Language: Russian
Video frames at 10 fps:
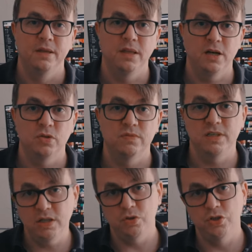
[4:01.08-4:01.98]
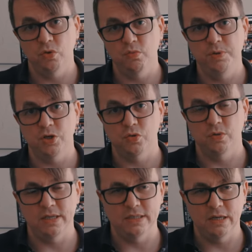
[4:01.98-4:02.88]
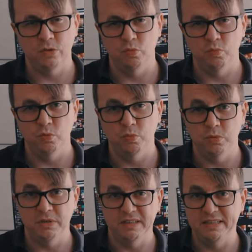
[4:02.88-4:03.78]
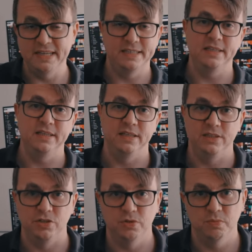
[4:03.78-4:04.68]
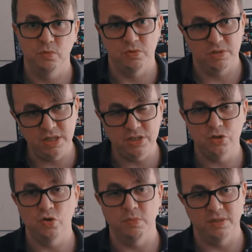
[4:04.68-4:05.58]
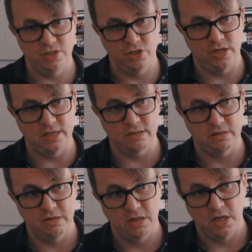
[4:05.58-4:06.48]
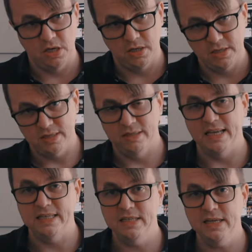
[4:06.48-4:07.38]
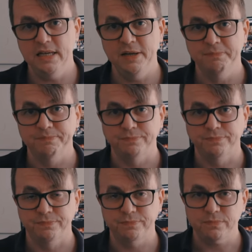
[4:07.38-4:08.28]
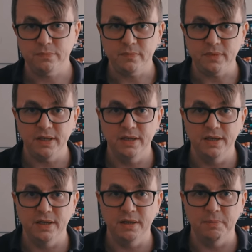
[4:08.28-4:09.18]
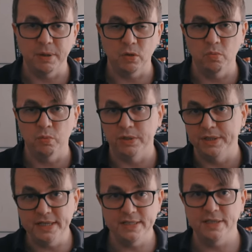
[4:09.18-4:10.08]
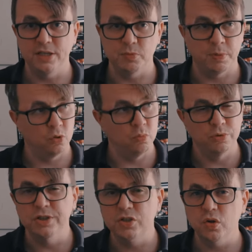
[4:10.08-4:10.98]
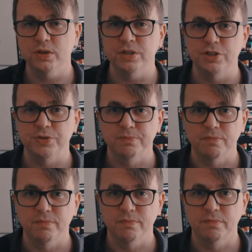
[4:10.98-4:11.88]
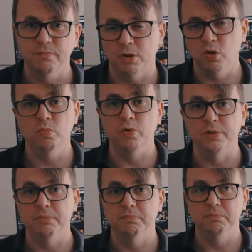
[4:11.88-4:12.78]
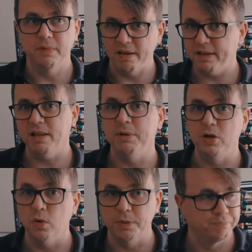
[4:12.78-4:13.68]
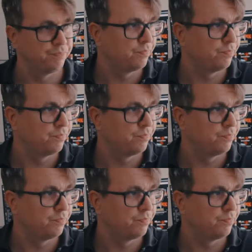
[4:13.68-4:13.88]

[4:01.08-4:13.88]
Так что в следующий рубеж у нас, я думаю, будет 10 тысяч. То есть тысячу мы сейчас достигли. Э, потом будет 10 тысяч, потом будет 100 тысяч, потом будет, наверное, миллион.